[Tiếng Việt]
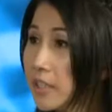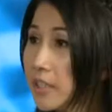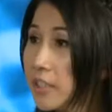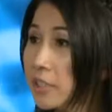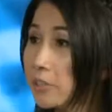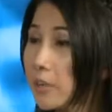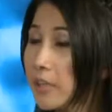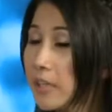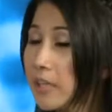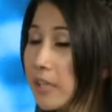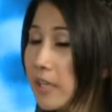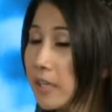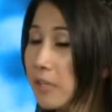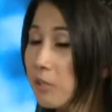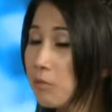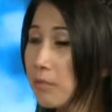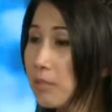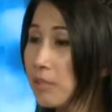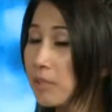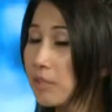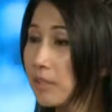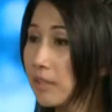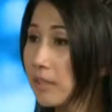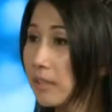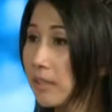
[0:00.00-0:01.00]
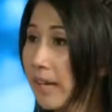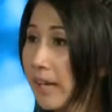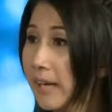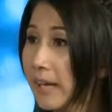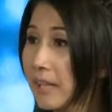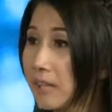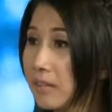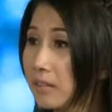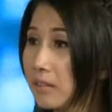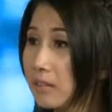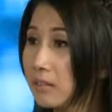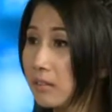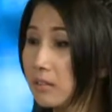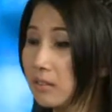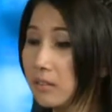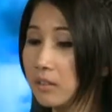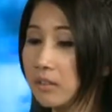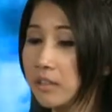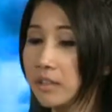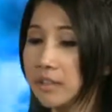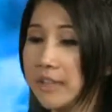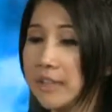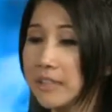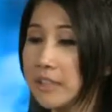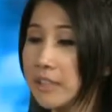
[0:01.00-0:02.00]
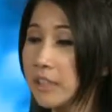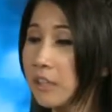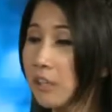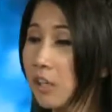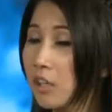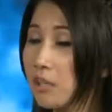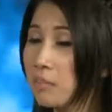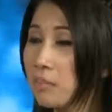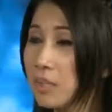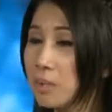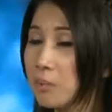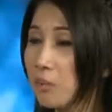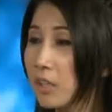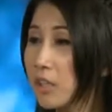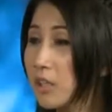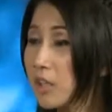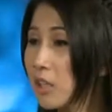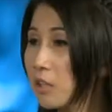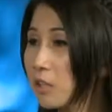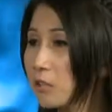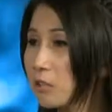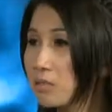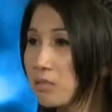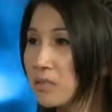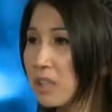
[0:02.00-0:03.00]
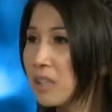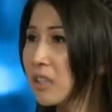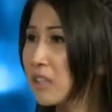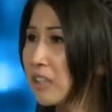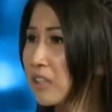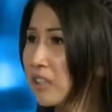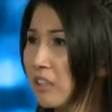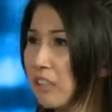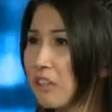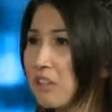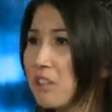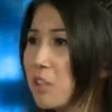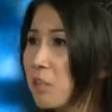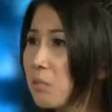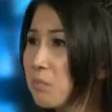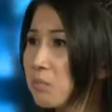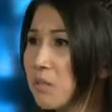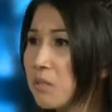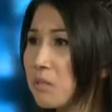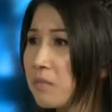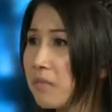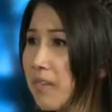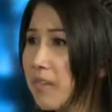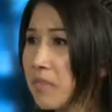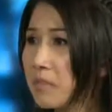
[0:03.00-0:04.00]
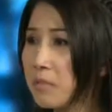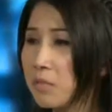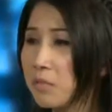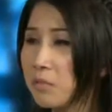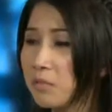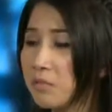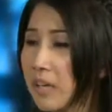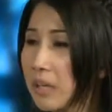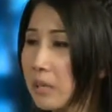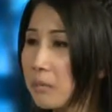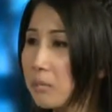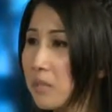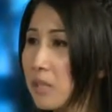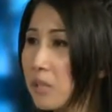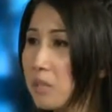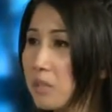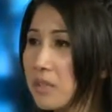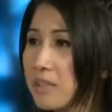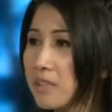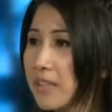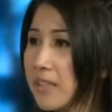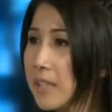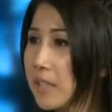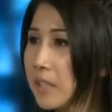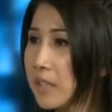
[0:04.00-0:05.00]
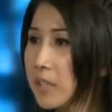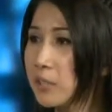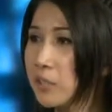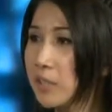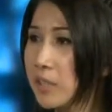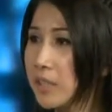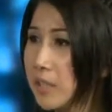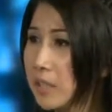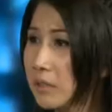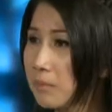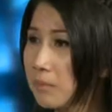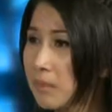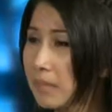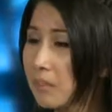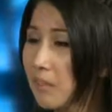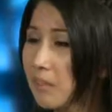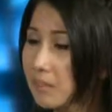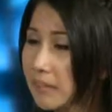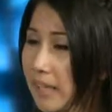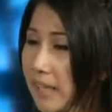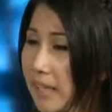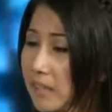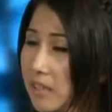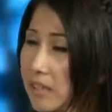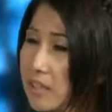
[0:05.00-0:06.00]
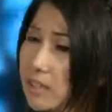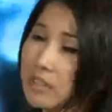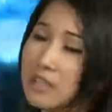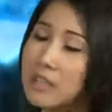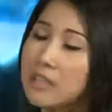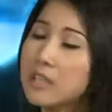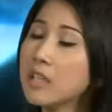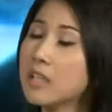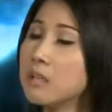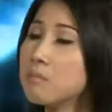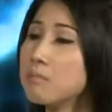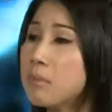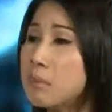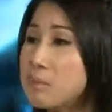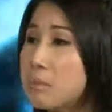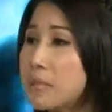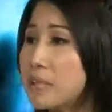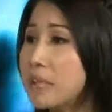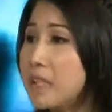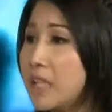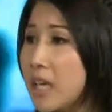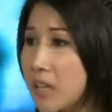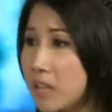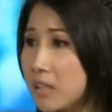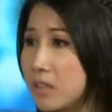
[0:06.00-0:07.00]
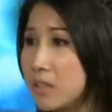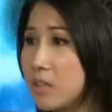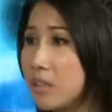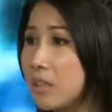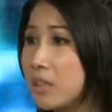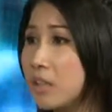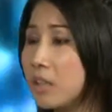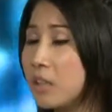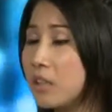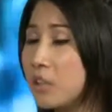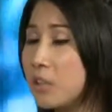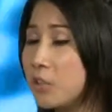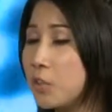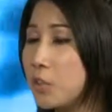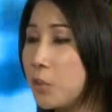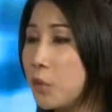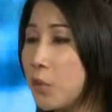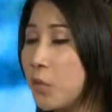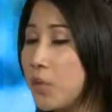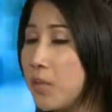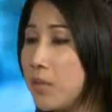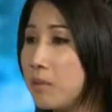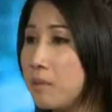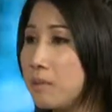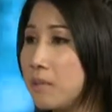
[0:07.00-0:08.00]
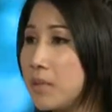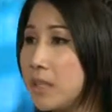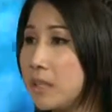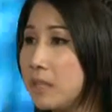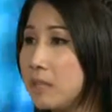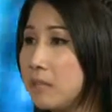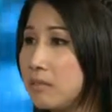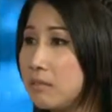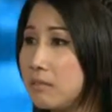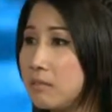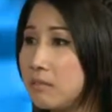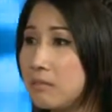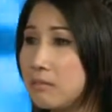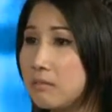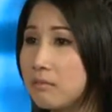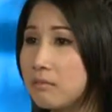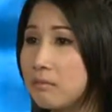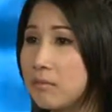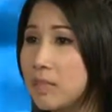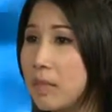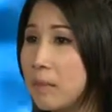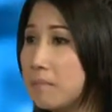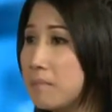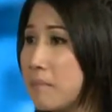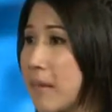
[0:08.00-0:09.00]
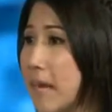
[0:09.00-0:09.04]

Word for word: Nhưng mà nếu mà ngược lại, người ta chỉ nói mình một cái câu rất là nhỏ, không có phải là xúc phạm, không có phải là cái chuyện gì mà to tát hết, mà mình giận, rồi mình đập